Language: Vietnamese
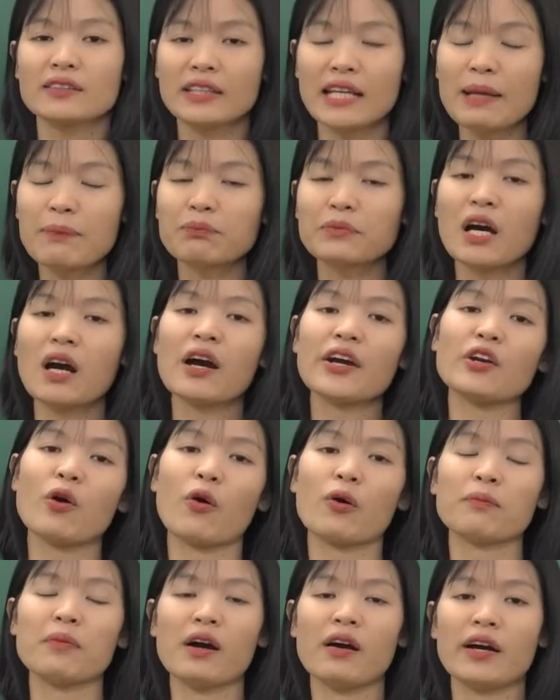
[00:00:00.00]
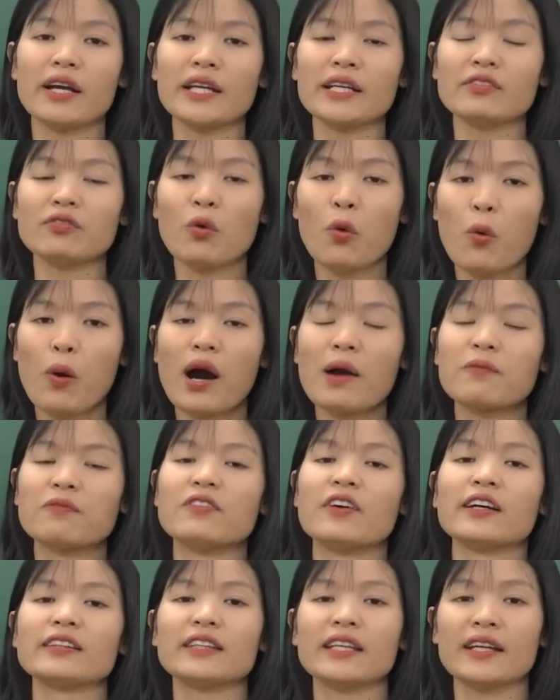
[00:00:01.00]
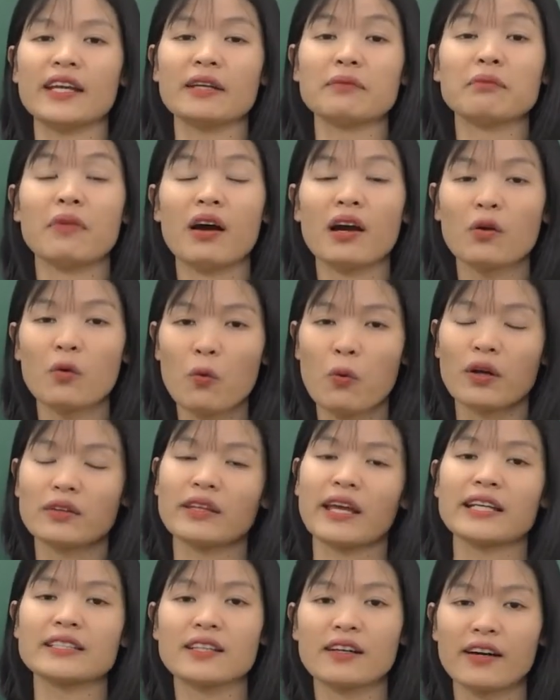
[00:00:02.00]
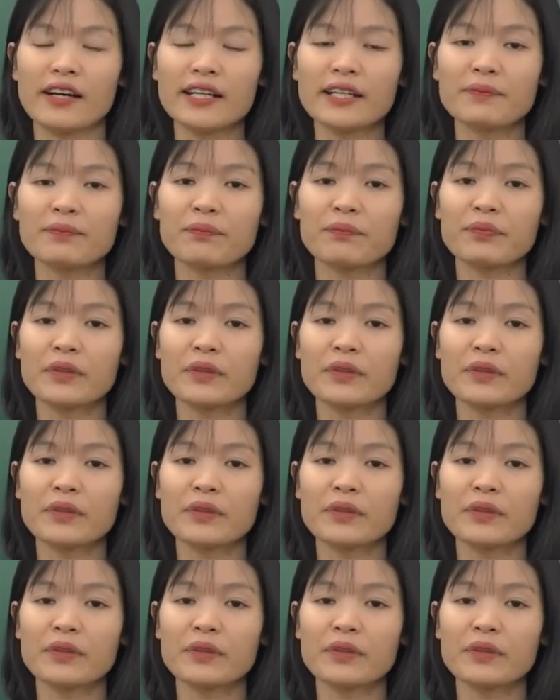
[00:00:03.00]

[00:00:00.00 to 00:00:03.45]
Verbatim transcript: kịp thời đổi mới phù hợp với tình hình mới của thế giới.